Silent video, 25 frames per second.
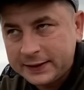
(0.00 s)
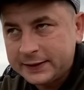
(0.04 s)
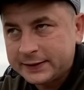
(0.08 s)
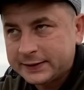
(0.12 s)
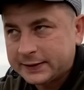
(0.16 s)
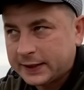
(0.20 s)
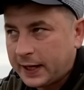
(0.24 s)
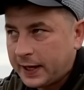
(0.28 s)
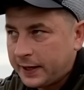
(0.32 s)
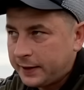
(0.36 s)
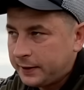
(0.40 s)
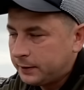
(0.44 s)

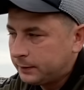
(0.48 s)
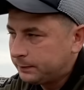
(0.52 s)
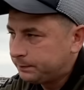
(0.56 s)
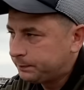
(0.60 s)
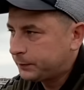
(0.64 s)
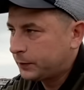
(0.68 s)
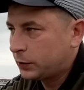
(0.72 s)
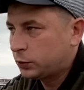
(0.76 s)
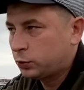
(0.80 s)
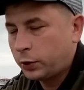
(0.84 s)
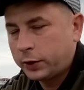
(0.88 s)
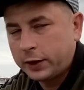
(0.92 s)
sen,
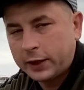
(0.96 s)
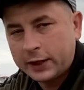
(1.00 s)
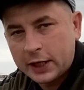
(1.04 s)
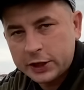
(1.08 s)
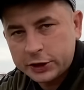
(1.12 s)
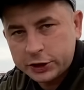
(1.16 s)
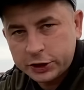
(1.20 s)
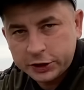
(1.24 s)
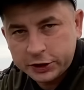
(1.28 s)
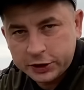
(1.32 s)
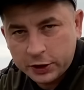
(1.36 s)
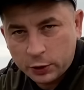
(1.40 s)
który
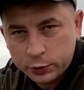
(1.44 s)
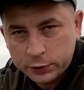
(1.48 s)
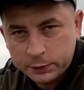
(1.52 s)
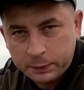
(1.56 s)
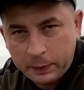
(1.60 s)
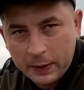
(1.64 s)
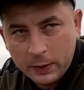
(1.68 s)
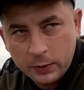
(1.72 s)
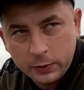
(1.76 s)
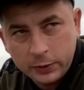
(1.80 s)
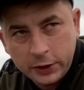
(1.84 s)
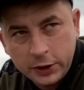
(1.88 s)
każdy chciał
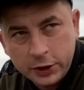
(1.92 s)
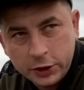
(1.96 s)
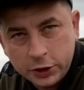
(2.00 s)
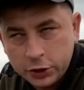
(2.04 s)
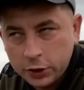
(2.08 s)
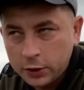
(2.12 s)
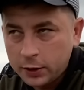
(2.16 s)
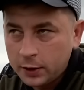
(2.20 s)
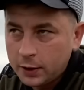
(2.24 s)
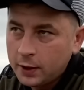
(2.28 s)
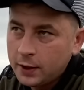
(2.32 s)
spełnić,